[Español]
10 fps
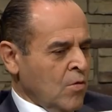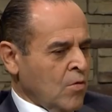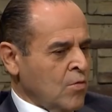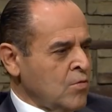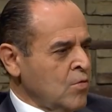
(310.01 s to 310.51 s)

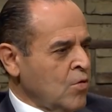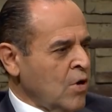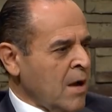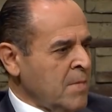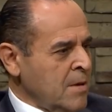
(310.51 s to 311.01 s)
lo,
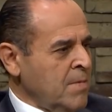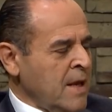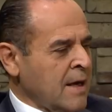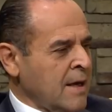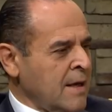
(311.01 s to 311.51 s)
condujo la
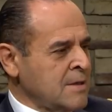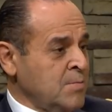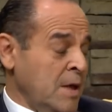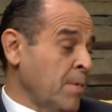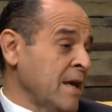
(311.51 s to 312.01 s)
Biblia que
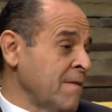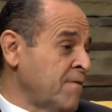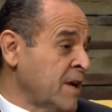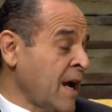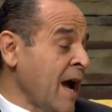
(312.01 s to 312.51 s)
es viva y
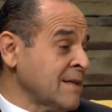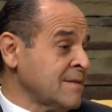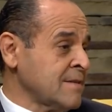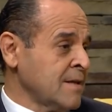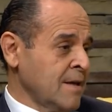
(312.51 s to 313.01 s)

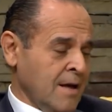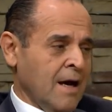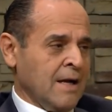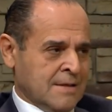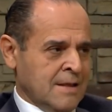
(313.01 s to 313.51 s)
eficaz,
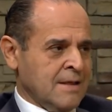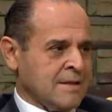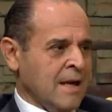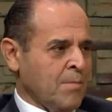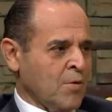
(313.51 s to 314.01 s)
así
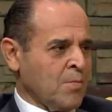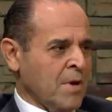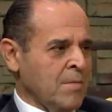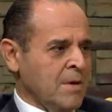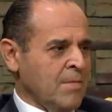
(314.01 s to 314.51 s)
dice la
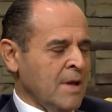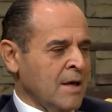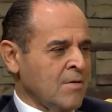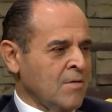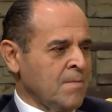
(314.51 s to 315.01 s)
propia
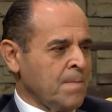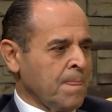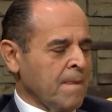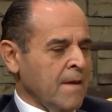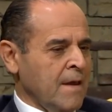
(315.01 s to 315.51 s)
Biblia, ¿no?
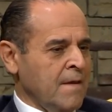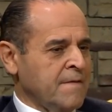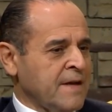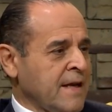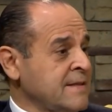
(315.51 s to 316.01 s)
Y
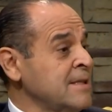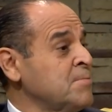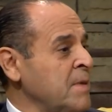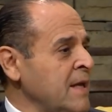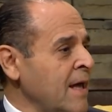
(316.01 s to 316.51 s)
dice que es
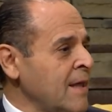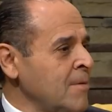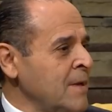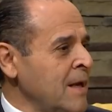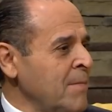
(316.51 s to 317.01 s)
inspirada
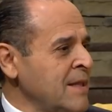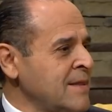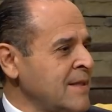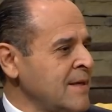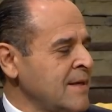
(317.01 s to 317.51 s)

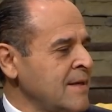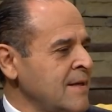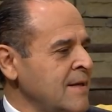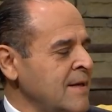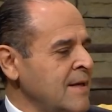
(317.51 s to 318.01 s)
divinamente.
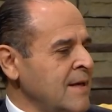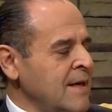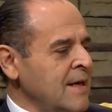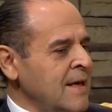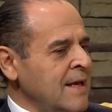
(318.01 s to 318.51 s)

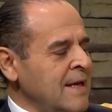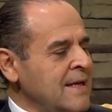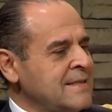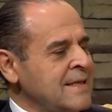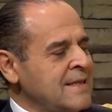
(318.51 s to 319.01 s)
En
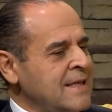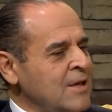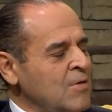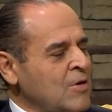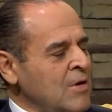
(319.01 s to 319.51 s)
ese
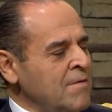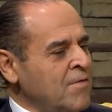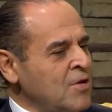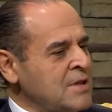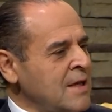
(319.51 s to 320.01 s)
sentido y con
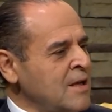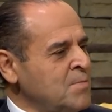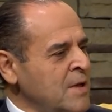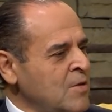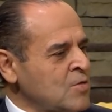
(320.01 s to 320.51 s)
influencia del
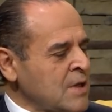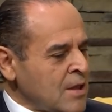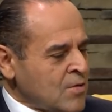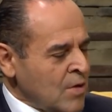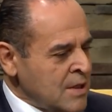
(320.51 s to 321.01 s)
Espíritu
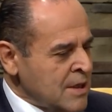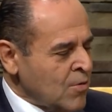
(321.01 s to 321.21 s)
Santo, él